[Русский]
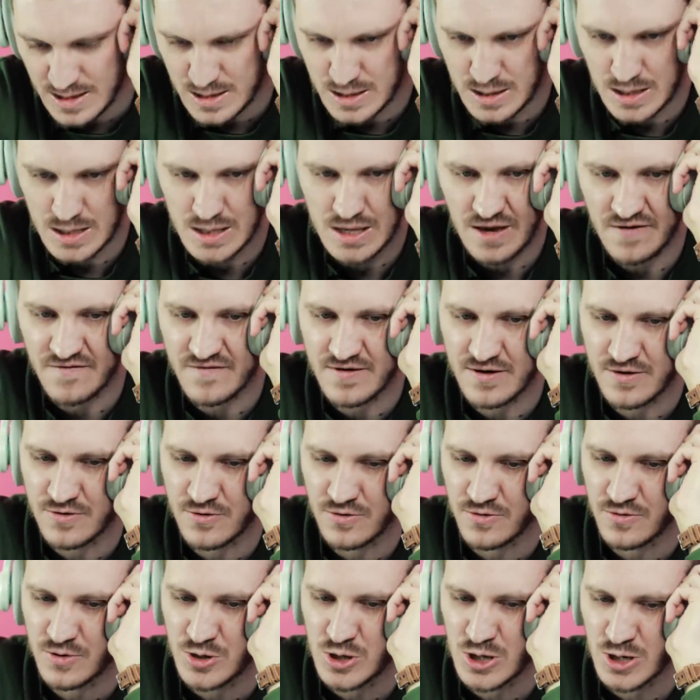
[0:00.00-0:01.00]
Заставка
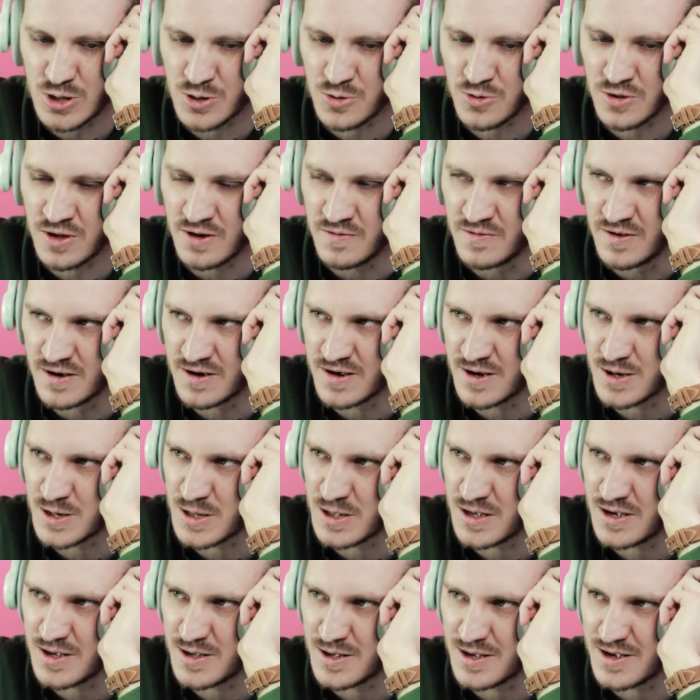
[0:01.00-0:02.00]
какого-то, час суда, мне
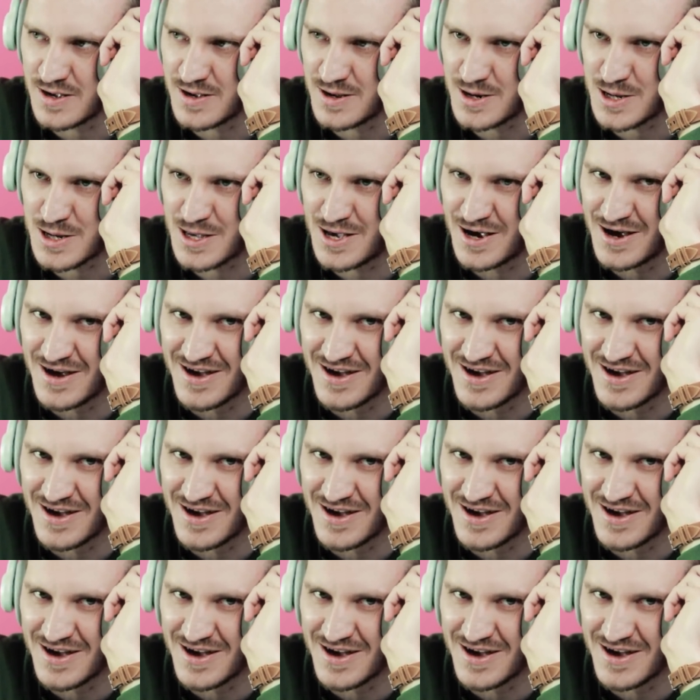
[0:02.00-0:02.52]
кажется, я не знаю, что